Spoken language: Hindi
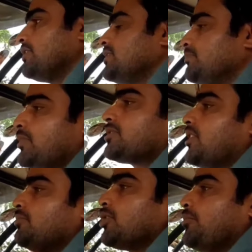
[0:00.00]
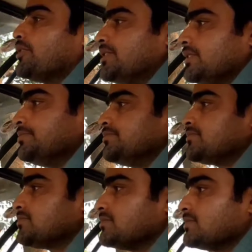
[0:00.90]
द्वीप मतलब नवद्वीप
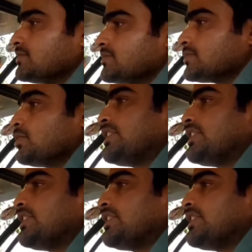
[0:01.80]
अच्छा।